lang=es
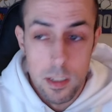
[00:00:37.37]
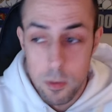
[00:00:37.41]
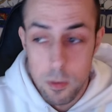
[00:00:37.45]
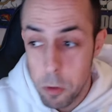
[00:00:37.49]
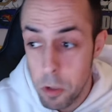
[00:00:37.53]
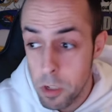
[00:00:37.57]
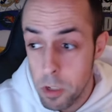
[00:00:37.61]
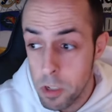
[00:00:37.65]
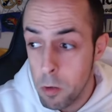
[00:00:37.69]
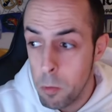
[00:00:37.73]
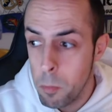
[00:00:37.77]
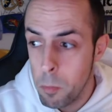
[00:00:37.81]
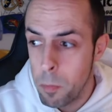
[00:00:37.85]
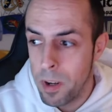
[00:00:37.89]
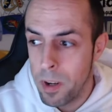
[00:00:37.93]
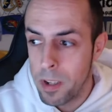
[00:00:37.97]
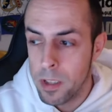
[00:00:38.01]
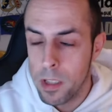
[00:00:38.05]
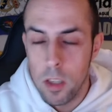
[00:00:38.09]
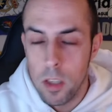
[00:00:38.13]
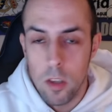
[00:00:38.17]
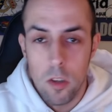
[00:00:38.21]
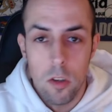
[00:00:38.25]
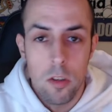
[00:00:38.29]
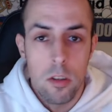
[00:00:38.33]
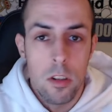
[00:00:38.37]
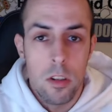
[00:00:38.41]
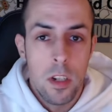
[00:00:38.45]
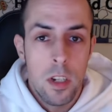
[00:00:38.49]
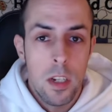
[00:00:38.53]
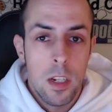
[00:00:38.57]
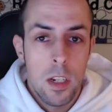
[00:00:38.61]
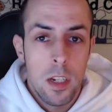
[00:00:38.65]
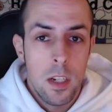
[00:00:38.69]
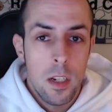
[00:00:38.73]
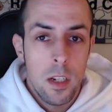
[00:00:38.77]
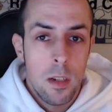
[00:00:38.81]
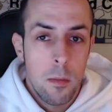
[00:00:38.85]
de Suele ser un partido
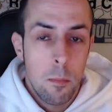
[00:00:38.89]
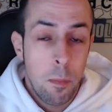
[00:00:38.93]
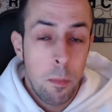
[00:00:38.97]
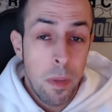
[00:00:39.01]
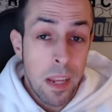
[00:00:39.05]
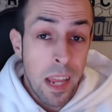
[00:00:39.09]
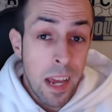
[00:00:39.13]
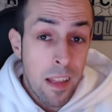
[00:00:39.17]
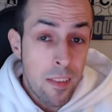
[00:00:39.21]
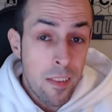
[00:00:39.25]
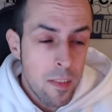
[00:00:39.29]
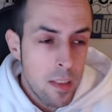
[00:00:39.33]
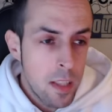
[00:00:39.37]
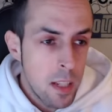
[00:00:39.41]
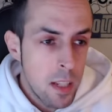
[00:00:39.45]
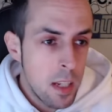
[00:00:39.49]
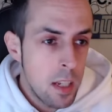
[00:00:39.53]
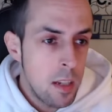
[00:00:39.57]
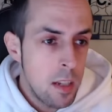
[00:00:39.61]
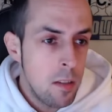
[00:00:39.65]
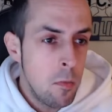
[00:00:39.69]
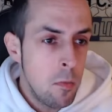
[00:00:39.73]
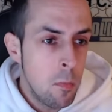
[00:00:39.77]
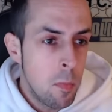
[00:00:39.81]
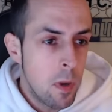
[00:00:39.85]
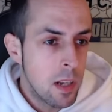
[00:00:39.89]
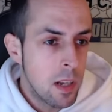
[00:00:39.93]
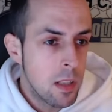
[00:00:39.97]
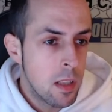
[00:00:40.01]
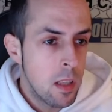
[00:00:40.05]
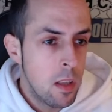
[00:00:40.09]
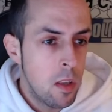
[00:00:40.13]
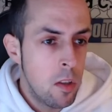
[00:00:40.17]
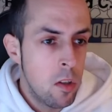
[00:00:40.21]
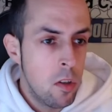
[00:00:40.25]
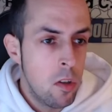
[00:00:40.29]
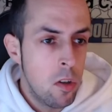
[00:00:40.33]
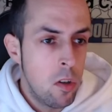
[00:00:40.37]
picante, un
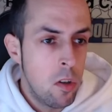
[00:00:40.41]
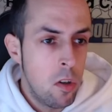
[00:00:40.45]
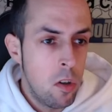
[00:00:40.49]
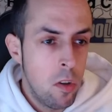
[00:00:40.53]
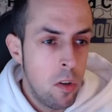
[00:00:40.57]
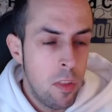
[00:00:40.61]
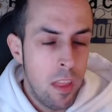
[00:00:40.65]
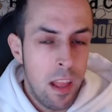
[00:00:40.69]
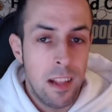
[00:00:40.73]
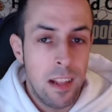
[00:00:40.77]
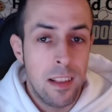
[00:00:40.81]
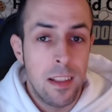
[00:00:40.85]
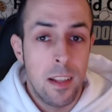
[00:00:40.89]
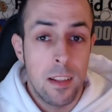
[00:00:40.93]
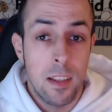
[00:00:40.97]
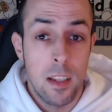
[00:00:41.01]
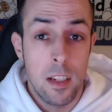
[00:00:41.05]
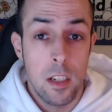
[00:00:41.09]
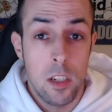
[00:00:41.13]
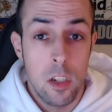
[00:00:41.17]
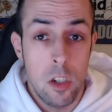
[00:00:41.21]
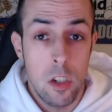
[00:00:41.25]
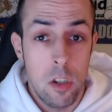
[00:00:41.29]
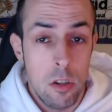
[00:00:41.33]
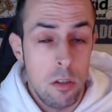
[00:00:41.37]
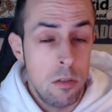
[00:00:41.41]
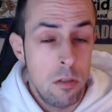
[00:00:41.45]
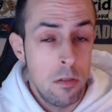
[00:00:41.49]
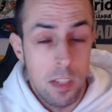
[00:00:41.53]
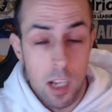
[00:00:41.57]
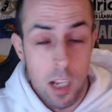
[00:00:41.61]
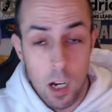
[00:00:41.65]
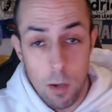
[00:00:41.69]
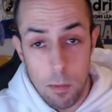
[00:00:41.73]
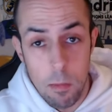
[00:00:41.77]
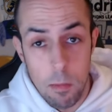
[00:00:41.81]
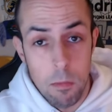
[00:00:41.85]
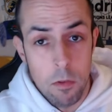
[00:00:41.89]
partido de alta tensión,
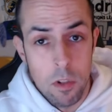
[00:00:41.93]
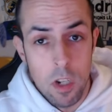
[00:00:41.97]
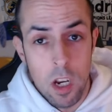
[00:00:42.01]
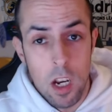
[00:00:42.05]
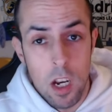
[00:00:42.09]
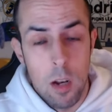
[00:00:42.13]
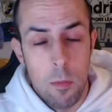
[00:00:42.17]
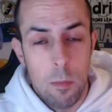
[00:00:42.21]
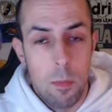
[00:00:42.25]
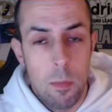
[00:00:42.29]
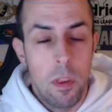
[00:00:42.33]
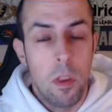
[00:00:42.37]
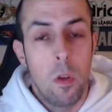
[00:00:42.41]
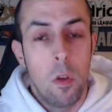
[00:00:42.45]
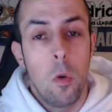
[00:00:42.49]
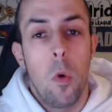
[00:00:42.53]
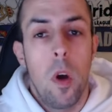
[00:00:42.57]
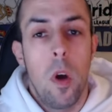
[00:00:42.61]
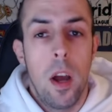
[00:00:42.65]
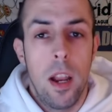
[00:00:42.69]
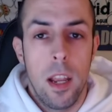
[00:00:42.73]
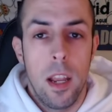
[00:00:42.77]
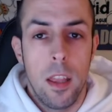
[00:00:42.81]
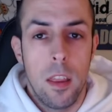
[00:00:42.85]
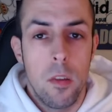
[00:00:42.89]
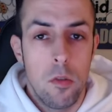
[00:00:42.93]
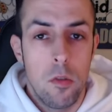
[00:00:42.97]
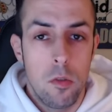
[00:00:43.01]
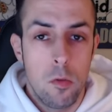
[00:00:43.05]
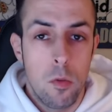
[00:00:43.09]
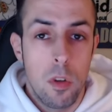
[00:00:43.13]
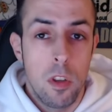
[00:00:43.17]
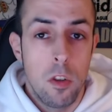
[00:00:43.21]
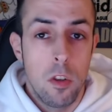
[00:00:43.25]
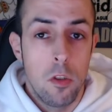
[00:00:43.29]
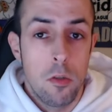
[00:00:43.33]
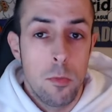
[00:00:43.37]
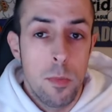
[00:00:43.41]
ya lo vimos en el Pizjuán hace unos
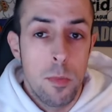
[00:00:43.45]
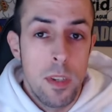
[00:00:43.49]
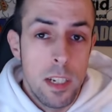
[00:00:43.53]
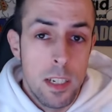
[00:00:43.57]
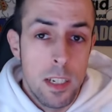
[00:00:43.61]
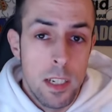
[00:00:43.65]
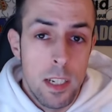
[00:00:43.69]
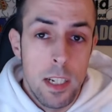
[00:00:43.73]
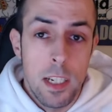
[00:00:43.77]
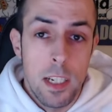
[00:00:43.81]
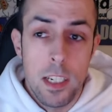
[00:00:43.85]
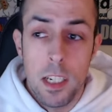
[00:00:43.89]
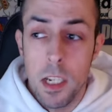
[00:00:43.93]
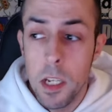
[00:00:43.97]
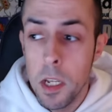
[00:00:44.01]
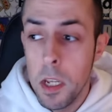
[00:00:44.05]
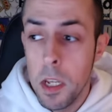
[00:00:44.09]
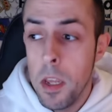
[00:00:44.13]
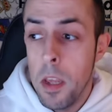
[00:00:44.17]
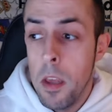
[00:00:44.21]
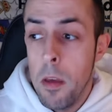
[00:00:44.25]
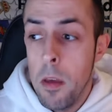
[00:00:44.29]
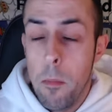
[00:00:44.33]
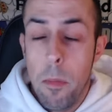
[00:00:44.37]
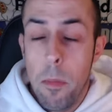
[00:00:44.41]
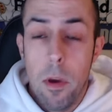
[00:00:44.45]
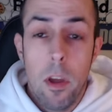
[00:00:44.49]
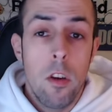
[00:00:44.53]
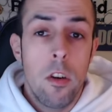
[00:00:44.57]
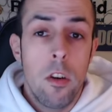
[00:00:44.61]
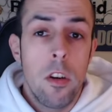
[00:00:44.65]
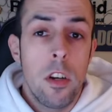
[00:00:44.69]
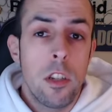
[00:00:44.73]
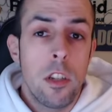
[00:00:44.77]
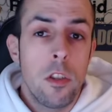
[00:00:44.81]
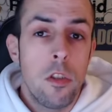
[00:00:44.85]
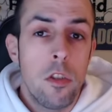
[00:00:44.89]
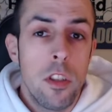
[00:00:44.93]
cuantos meses, pero
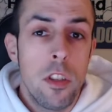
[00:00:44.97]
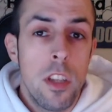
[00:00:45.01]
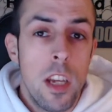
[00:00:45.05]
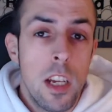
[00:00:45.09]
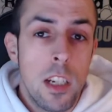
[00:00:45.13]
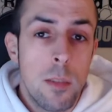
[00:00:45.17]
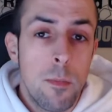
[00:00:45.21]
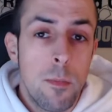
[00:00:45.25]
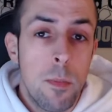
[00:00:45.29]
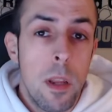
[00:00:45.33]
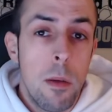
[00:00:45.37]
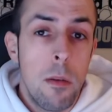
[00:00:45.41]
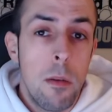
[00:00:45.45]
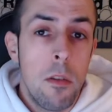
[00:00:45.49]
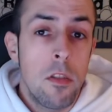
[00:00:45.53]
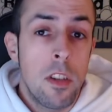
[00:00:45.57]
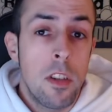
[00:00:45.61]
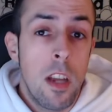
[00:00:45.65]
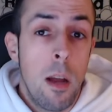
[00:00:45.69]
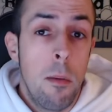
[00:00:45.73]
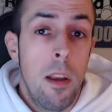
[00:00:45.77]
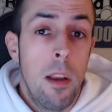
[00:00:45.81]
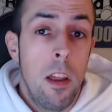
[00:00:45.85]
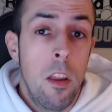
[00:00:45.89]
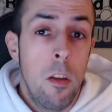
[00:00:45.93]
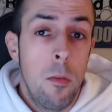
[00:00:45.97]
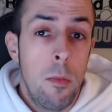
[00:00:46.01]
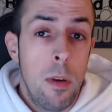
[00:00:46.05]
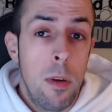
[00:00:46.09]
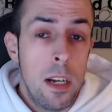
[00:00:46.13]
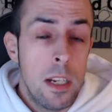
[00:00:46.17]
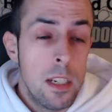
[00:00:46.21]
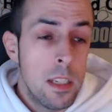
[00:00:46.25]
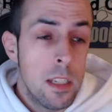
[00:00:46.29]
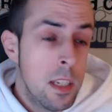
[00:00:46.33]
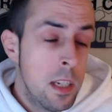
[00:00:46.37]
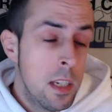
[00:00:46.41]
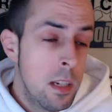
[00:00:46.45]
en estos días previos se ha hablado
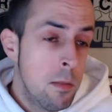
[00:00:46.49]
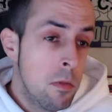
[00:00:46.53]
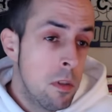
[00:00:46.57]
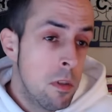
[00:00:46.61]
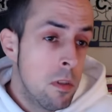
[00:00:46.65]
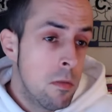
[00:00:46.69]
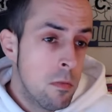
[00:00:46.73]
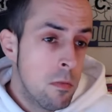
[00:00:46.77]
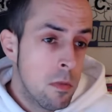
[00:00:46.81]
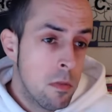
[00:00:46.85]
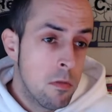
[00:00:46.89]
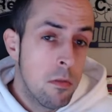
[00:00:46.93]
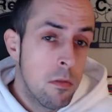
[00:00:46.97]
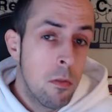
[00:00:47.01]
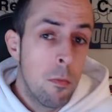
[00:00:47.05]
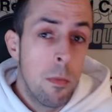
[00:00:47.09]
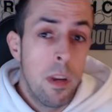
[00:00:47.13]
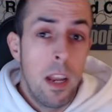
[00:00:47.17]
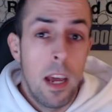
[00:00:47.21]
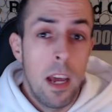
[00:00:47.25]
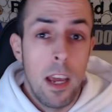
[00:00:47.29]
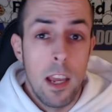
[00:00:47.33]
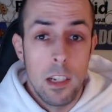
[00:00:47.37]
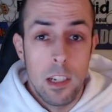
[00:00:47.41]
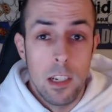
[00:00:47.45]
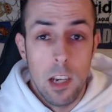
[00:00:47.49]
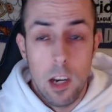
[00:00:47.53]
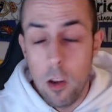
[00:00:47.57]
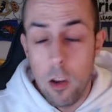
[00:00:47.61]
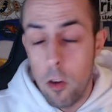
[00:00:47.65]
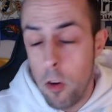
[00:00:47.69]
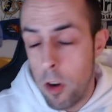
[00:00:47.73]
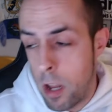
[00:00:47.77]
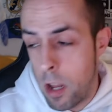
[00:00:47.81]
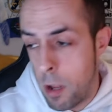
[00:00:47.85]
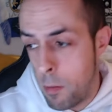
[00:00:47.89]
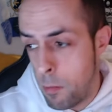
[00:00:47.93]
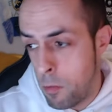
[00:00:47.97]
más de, bueno, pues un homenaje a
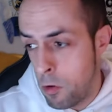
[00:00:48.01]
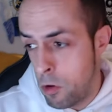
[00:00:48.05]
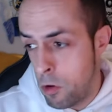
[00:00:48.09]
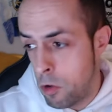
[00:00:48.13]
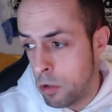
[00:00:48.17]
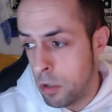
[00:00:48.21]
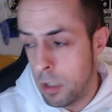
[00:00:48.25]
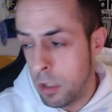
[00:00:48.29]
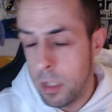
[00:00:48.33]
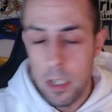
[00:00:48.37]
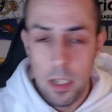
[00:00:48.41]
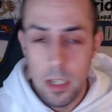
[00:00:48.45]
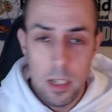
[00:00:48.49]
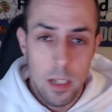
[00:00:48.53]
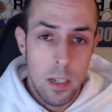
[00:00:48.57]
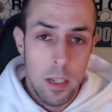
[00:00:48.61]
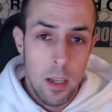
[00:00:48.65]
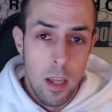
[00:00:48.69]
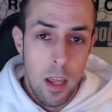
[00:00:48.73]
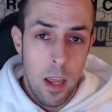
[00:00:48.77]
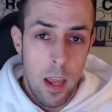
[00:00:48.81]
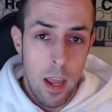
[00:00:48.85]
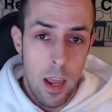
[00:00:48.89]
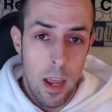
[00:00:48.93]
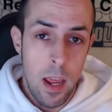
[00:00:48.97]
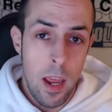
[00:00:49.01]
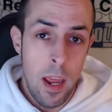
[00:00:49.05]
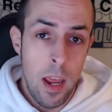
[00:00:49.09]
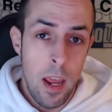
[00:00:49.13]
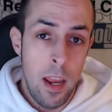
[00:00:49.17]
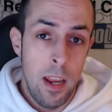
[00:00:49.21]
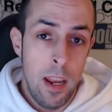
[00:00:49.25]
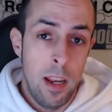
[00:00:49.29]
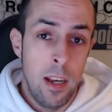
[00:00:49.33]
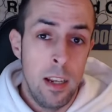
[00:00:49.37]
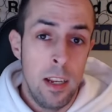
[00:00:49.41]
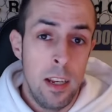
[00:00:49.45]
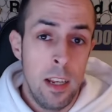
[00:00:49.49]
Sergio Ramos,
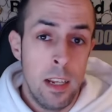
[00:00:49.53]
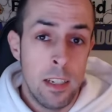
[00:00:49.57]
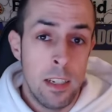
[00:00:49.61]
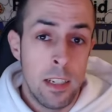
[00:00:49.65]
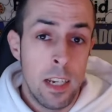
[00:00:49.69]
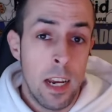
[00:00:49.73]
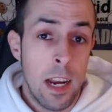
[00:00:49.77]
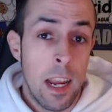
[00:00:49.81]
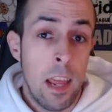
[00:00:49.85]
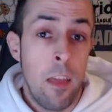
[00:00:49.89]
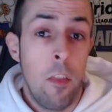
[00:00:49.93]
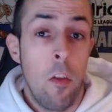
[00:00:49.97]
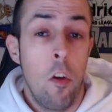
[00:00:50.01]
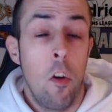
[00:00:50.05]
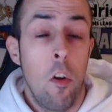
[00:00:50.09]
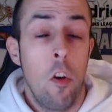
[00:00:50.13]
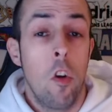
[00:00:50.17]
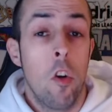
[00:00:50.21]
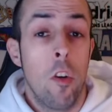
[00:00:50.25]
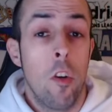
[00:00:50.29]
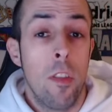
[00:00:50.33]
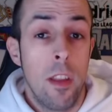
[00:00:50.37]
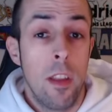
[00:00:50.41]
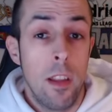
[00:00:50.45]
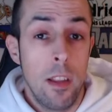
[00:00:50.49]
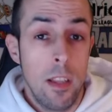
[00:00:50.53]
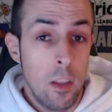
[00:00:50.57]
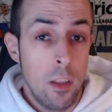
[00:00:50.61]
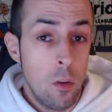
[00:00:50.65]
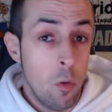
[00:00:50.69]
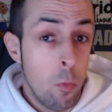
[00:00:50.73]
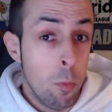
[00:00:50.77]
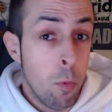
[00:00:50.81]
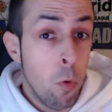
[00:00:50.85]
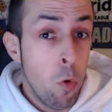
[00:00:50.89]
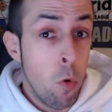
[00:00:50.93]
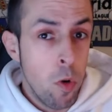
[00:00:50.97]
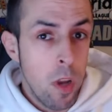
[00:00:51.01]
eh, el saque de honor de,
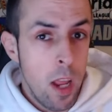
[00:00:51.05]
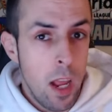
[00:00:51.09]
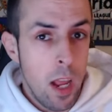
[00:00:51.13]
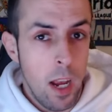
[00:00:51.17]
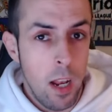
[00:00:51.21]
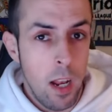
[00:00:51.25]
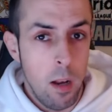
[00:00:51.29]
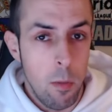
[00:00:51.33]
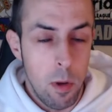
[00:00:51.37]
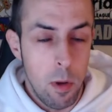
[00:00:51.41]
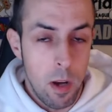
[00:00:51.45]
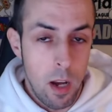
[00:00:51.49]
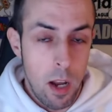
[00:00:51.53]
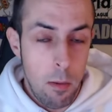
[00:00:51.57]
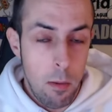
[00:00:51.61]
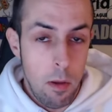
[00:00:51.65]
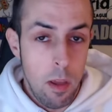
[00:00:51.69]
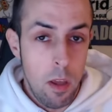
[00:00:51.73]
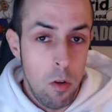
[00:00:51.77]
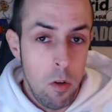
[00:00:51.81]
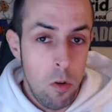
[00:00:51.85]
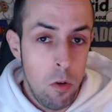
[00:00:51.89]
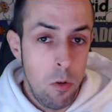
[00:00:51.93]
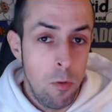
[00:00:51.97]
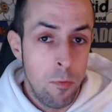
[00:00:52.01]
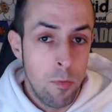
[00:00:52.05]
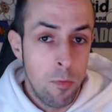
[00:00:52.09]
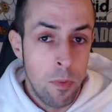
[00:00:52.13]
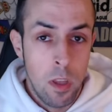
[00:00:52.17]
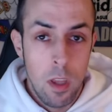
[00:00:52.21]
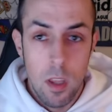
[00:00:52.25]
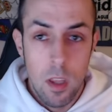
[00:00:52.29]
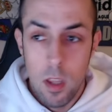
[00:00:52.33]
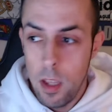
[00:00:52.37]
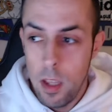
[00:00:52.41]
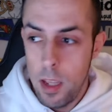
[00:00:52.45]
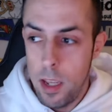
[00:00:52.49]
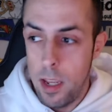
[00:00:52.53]
Topuria en el Bernabéu,
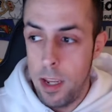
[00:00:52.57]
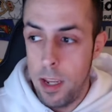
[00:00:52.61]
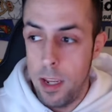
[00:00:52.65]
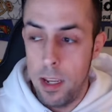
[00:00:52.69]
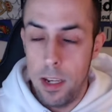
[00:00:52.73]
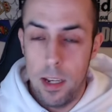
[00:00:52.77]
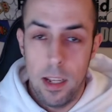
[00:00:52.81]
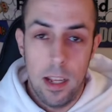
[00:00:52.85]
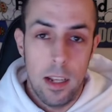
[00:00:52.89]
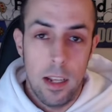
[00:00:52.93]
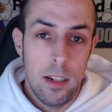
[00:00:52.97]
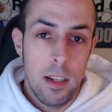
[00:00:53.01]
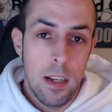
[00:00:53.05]
eh, eh,